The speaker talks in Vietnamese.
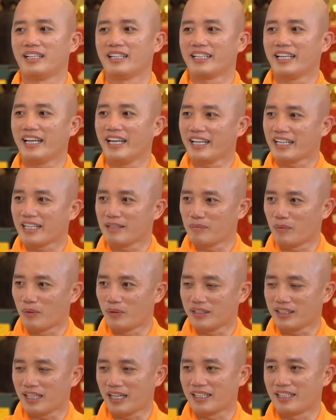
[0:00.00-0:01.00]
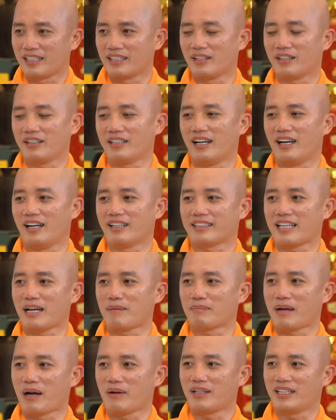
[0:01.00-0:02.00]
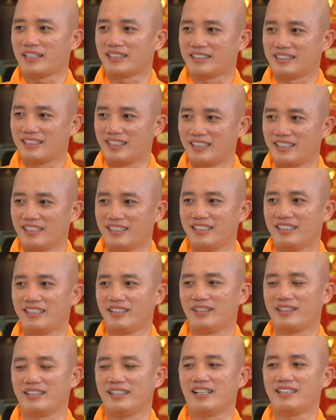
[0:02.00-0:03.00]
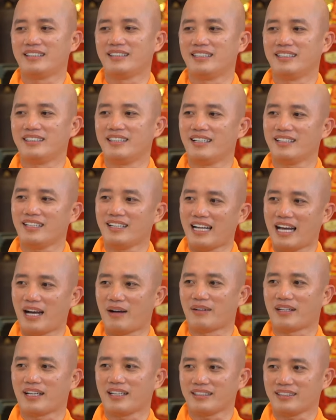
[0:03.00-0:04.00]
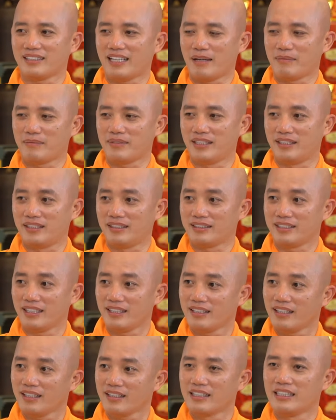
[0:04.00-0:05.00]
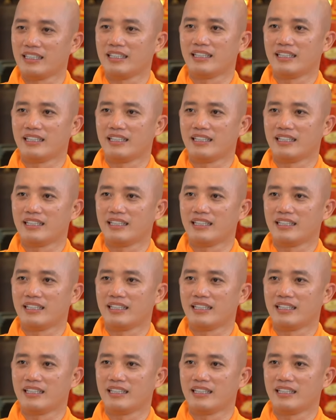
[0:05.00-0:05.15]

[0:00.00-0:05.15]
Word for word: nghe cái buổi thầy nói là Tam Bảo là gì, rồi nên giữ giới thế nào, các em giữ chính thức.